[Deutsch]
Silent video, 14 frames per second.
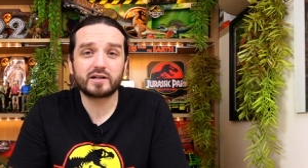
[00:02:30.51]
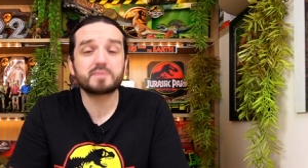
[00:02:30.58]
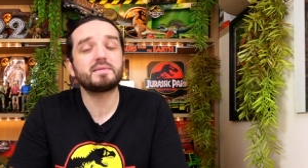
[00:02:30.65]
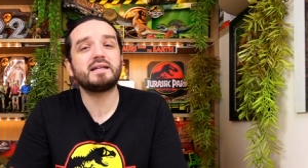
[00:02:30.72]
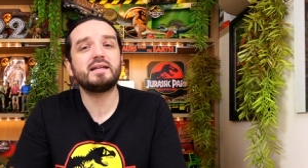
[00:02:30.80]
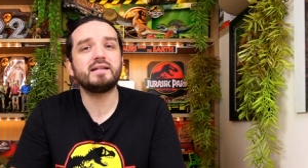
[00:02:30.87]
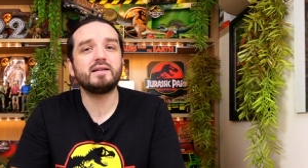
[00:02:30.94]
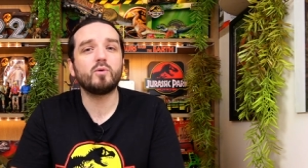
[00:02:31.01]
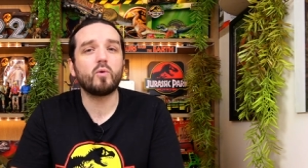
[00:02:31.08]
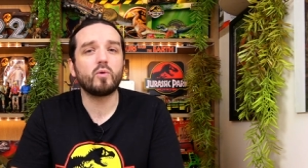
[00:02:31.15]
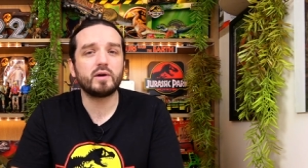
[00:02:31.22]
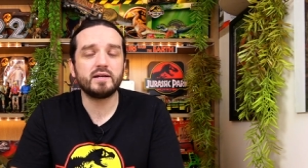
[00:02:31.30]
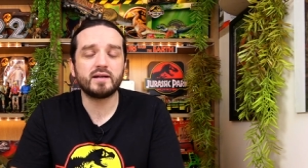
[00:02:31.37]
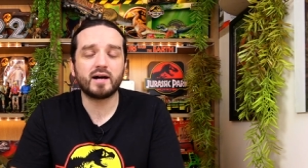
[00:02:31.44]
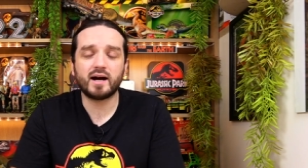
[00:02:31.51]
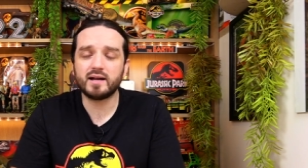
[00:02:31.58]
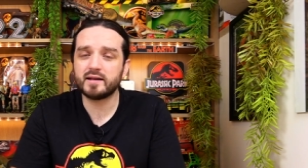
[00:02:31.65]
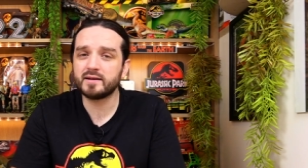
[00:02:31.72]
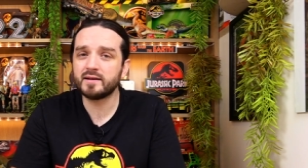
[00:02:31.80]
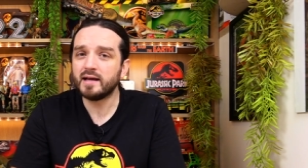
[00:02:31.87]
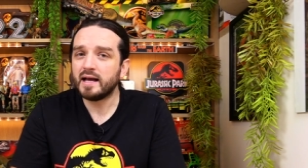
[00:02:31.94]
dass man hier die
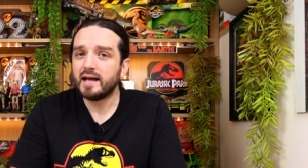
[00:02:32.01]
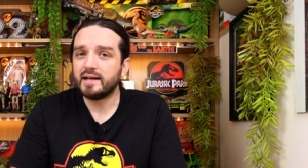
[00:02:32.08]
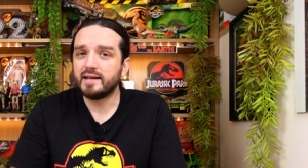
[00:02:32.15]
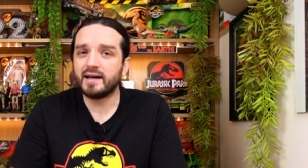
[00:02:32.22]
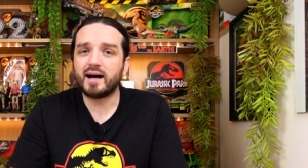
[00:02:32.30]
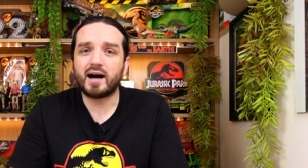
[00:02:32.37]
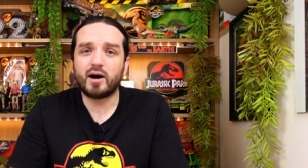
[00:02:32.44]
originalen ja,